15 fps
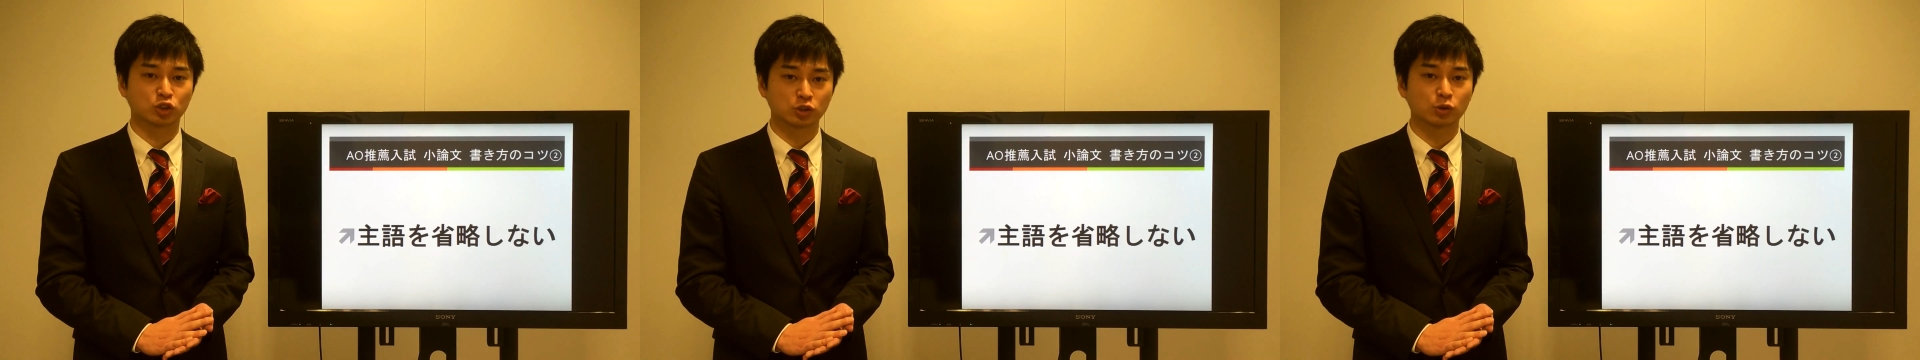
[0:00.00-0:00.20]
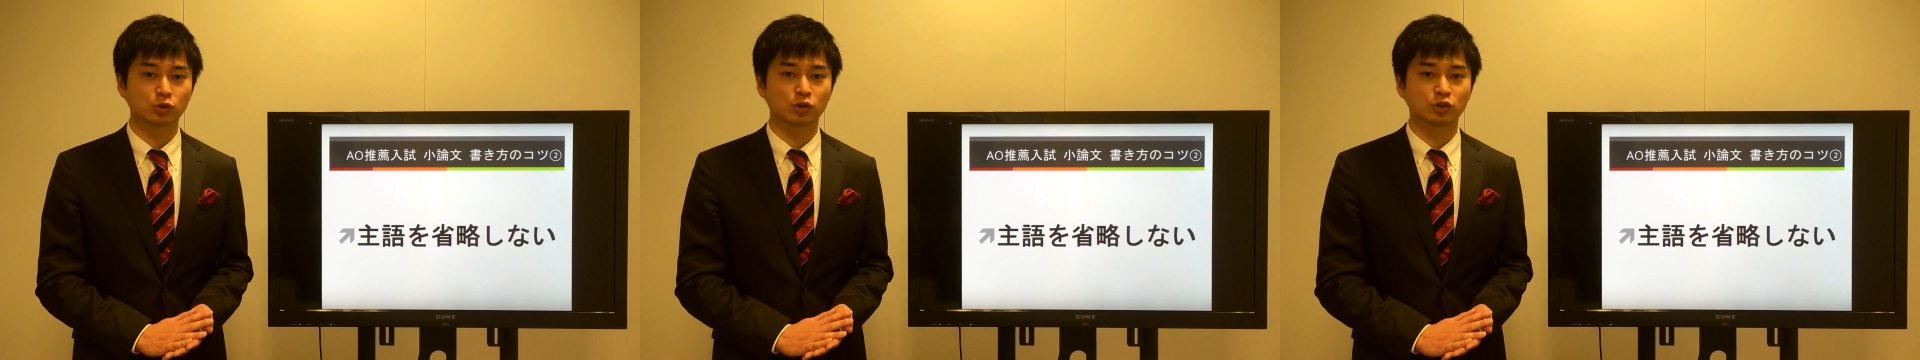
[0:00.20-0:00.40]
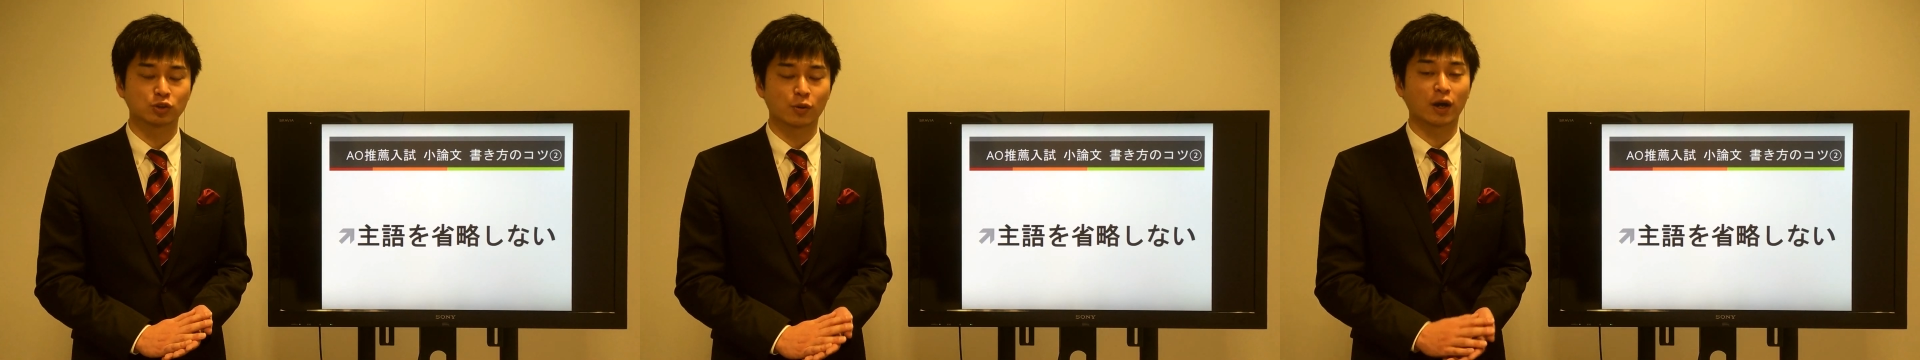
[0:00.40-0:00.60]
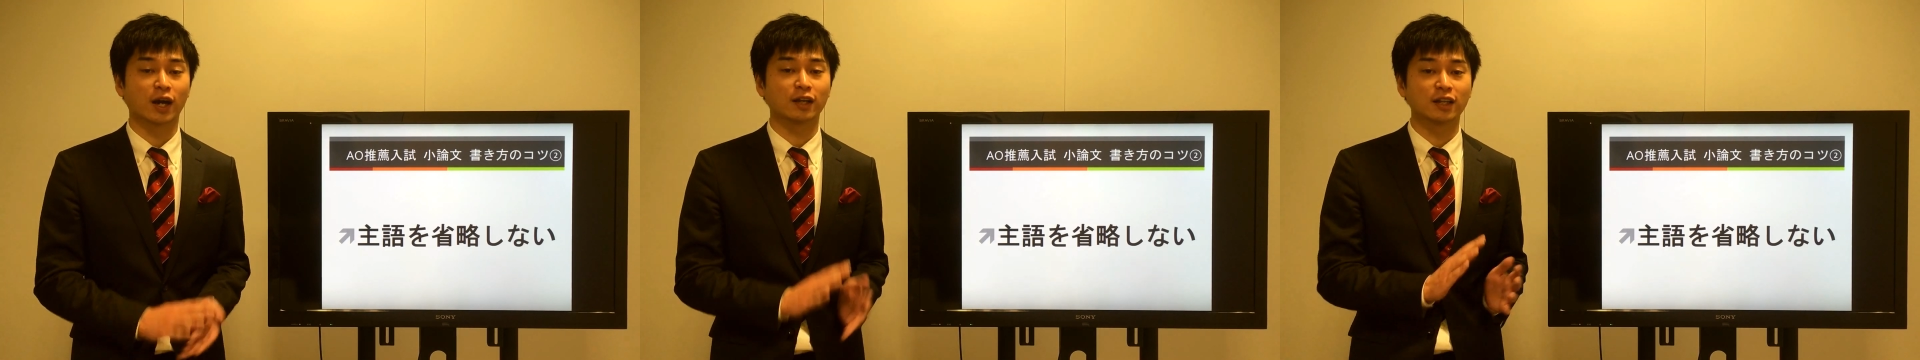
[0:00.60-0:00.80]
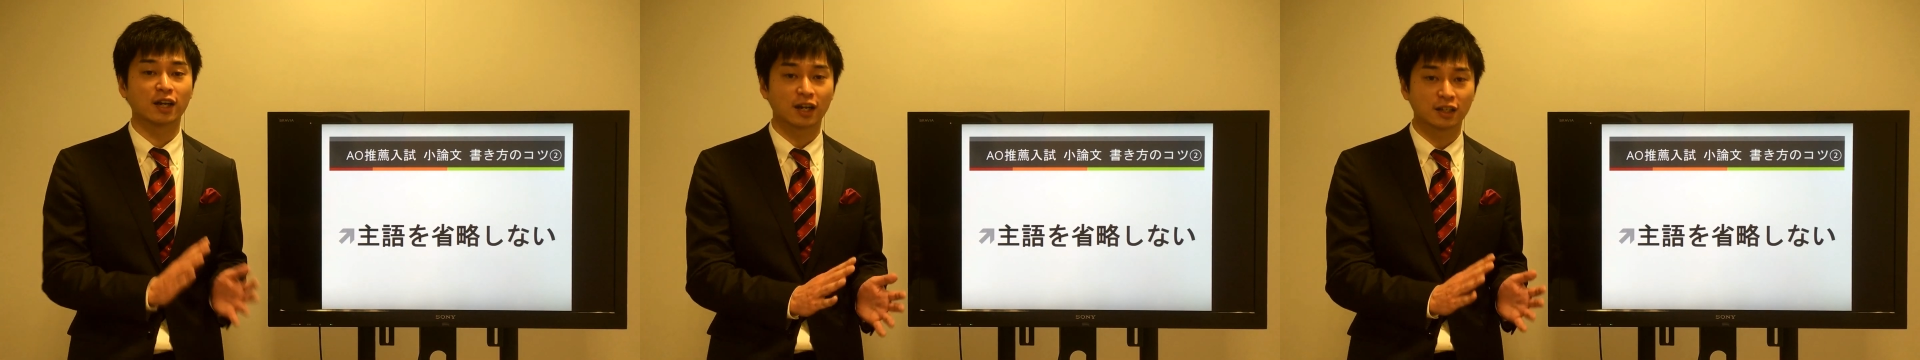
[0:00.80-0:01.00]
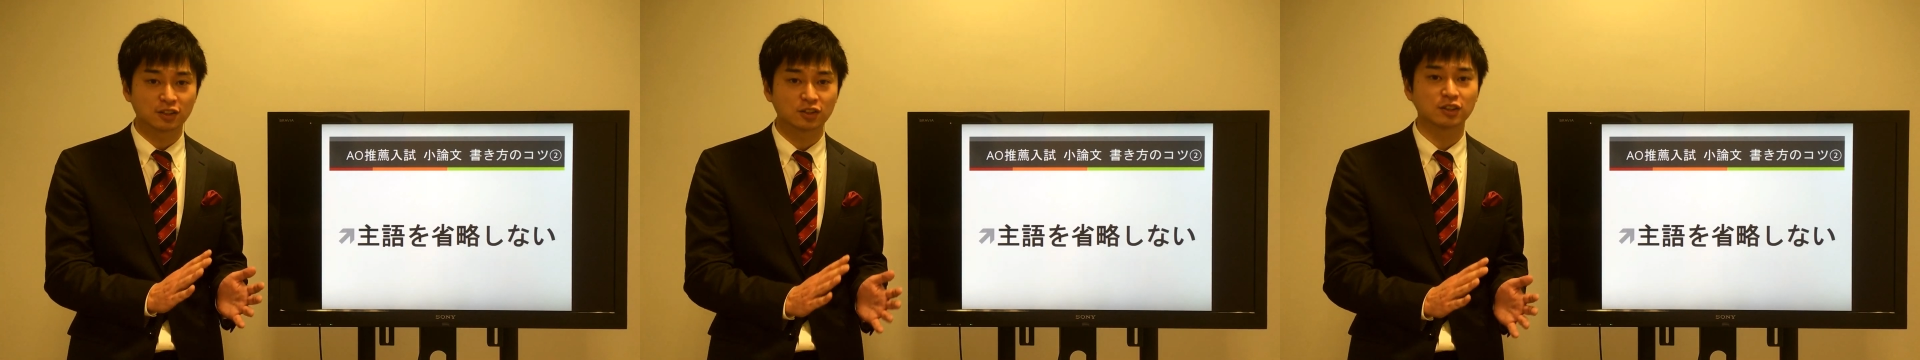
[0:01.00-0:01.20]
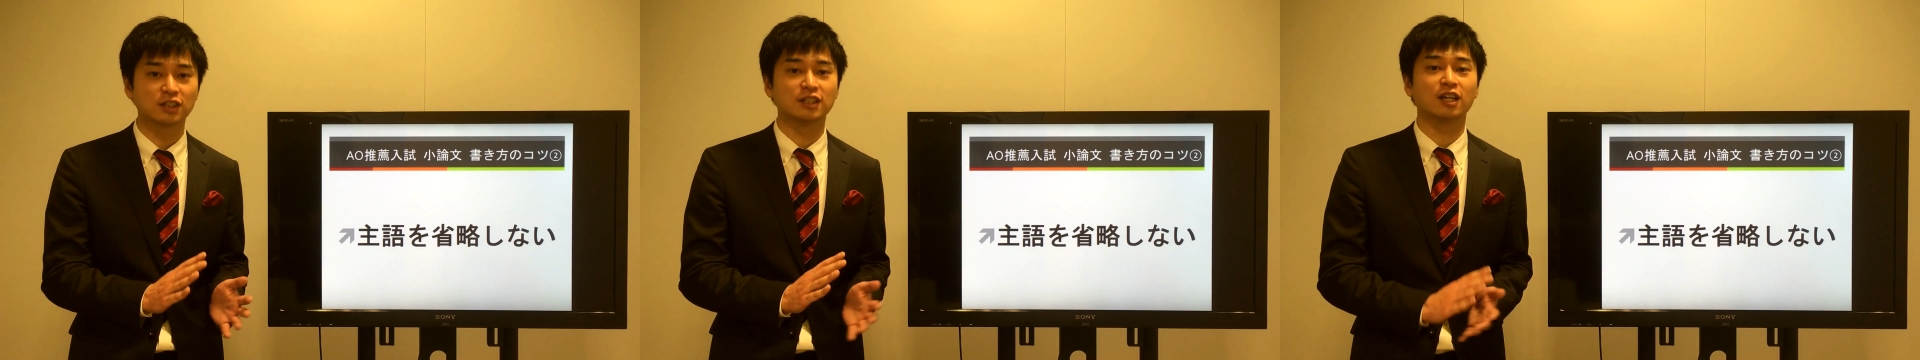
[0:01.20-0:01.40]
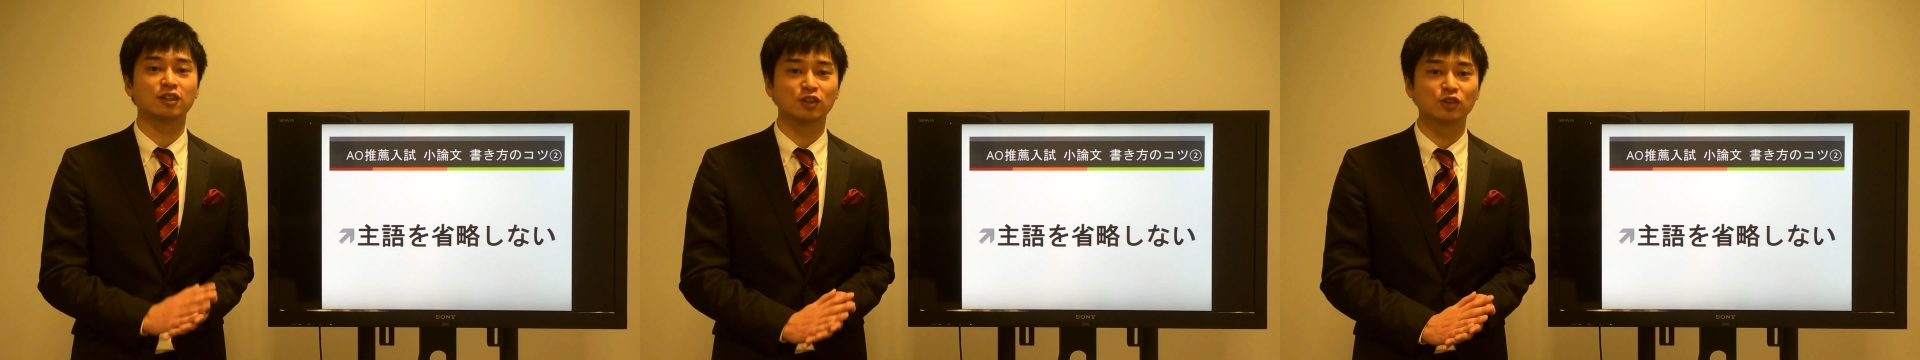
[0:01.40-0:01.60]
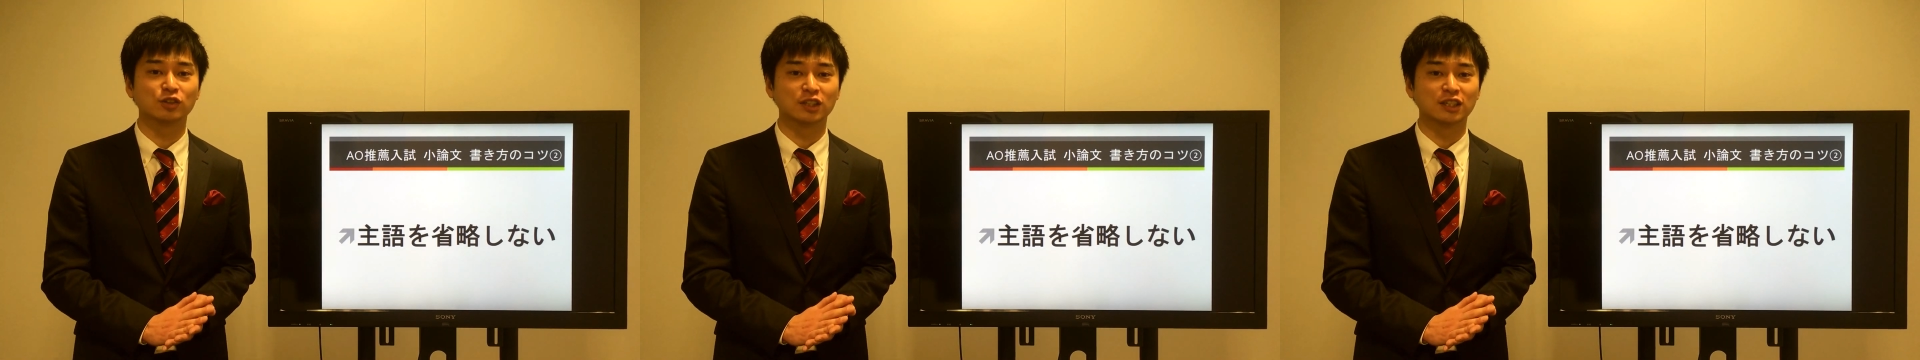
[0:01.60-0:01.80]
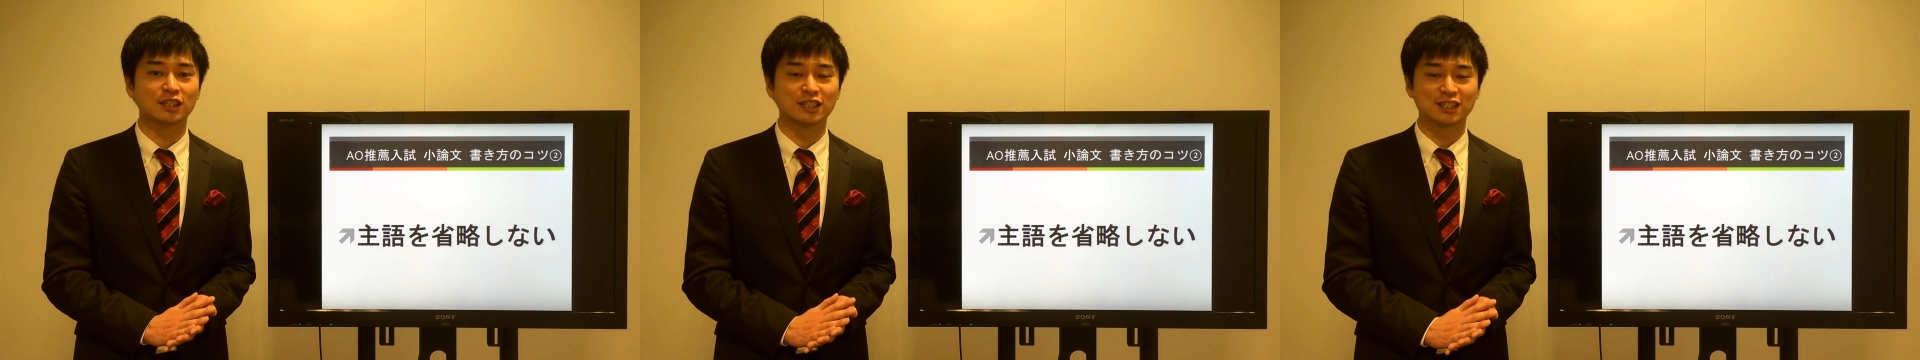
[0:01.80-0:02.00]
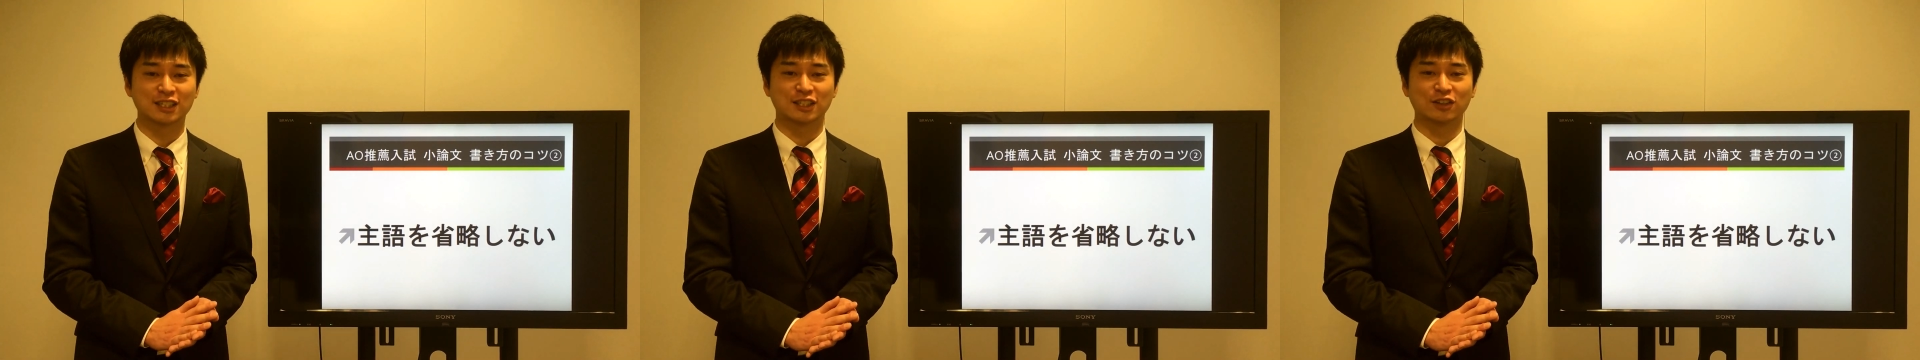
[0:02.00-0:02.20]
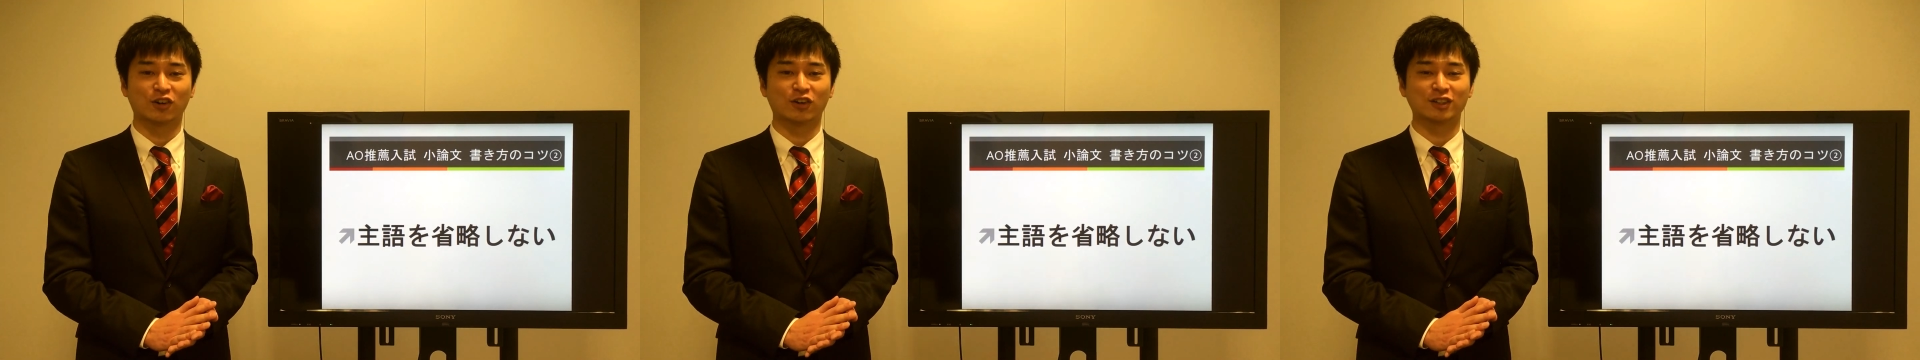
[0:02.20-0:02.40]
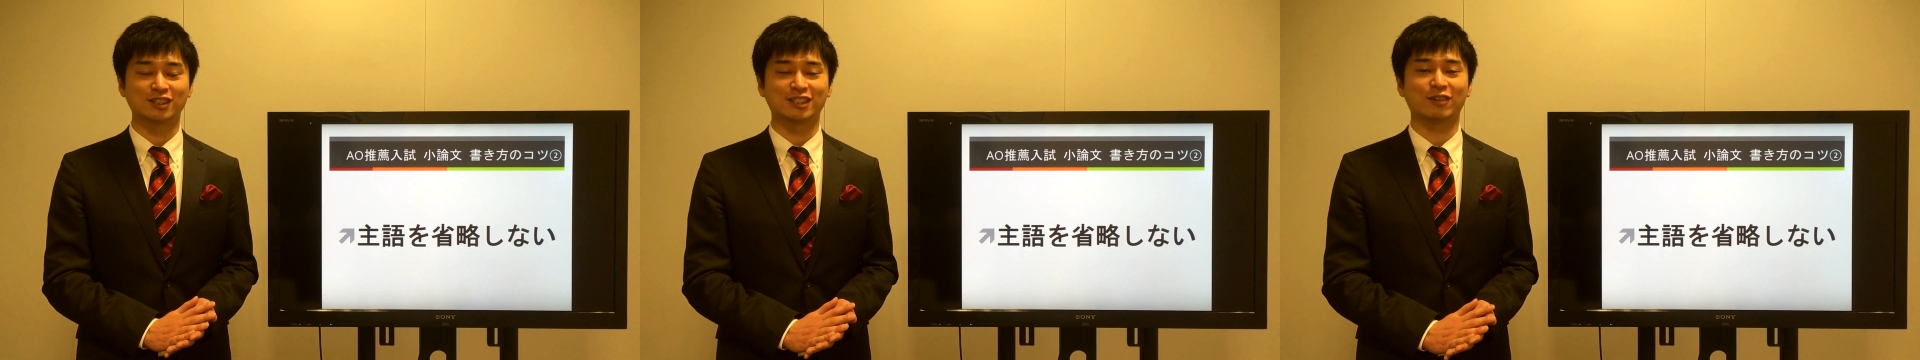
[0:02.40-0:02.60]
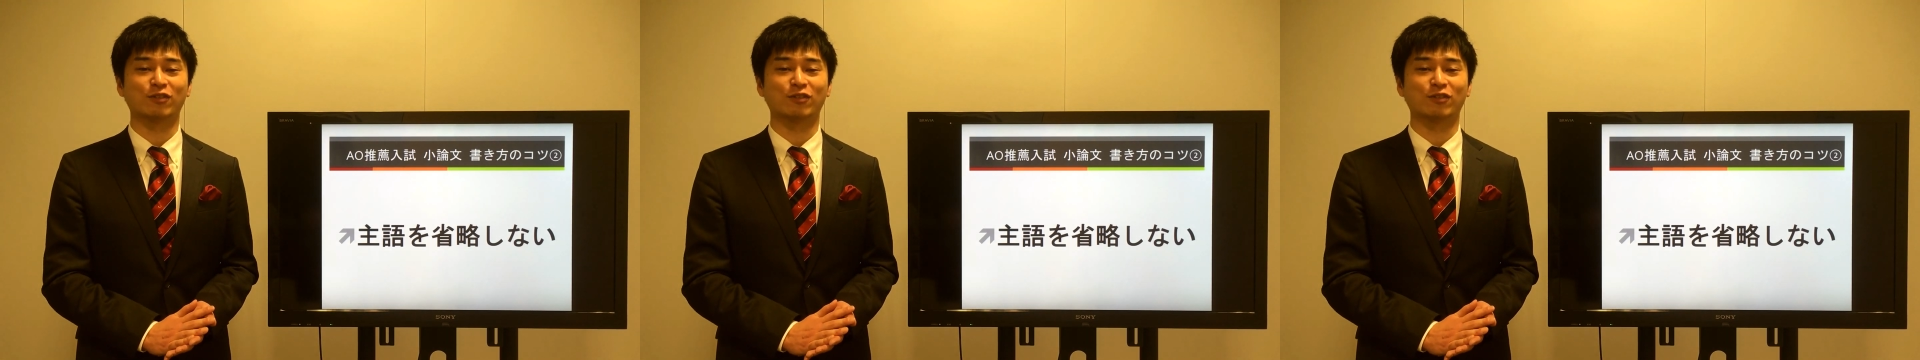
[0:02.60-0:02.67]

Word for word: 主語というのは必ず入れるように意識をし